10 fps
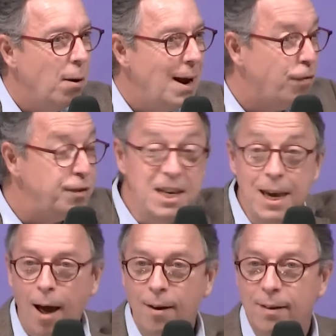
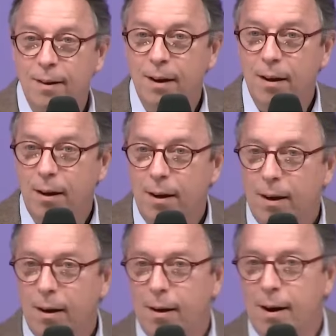L'avenir,
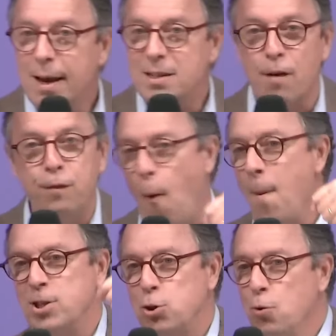les
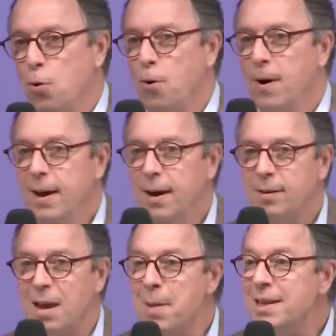informations
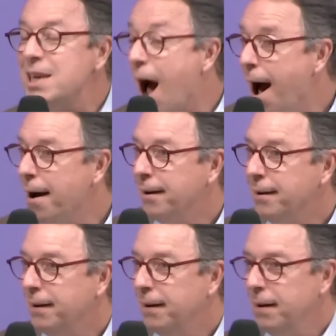des médias,
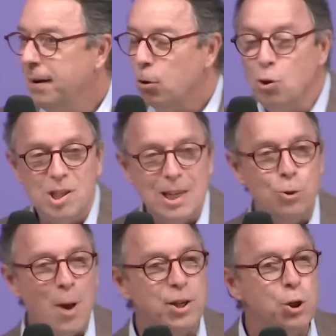une
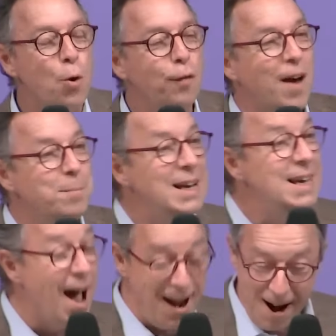situation
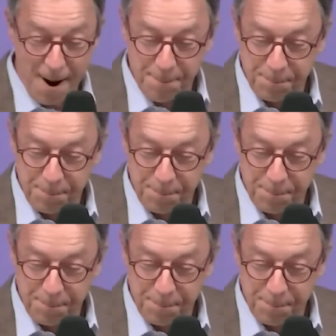familiale,